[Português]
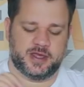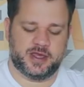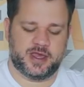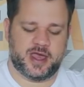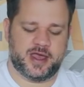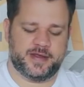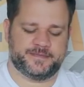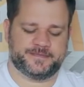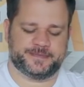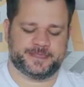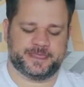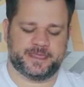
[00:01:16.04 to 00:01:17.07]
que é
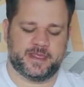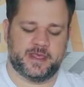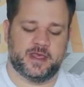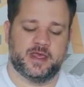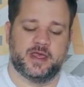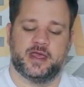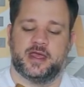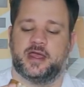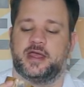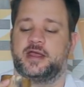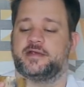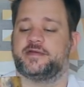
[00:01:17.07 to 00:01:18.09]

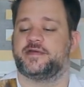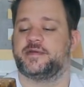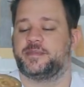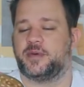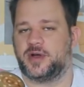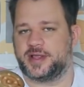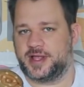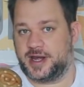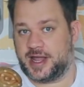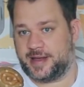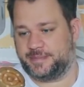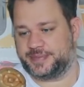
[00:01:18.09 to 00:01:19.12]
esse
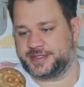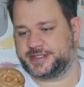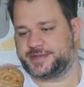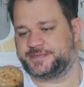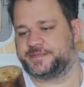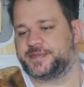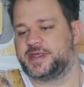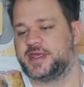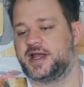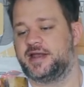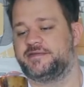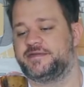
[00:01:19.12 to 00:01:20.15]
porta-lápis, que
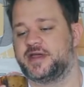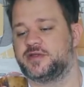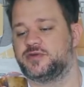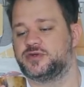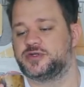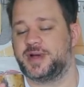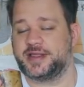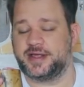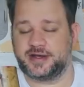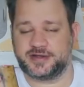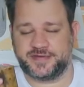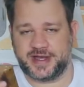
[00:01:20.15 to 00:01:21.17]
ele é feito de
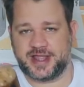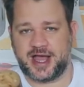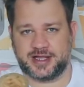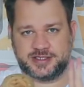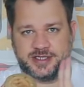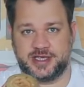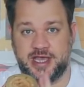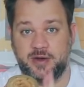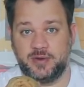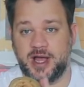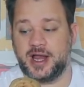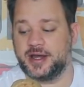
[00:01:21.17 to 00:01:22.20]
madeira de verdade, isso aqui é
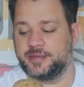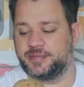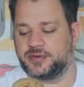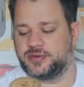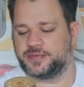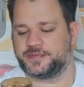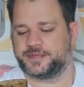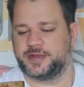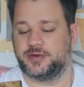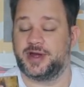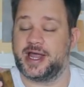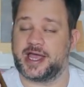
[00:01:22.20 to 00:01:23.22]
eucalipto.
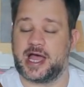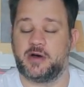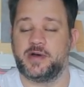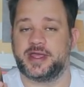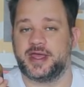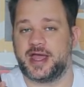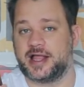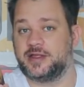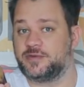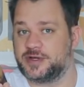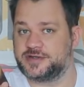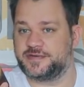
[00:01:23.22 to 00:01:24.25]
E o legal é que cada
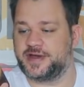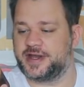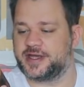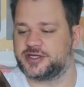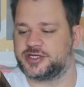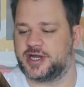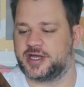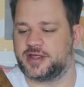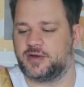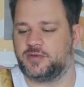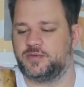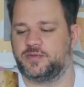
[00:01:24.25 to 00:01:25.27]
um é diferente, né?
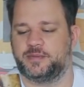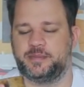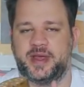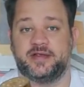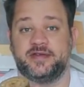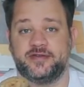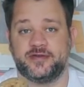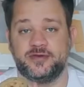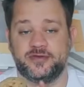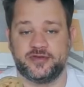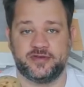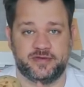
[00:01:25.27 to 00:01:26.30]
Então, peça
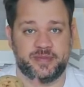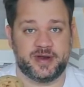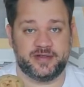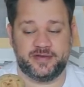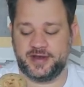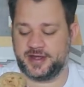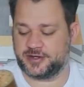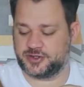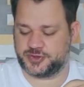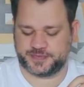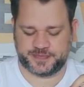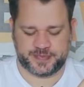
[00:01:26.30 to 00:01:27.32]
exclusiva para
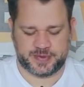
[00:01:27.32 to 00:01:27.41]
assinante.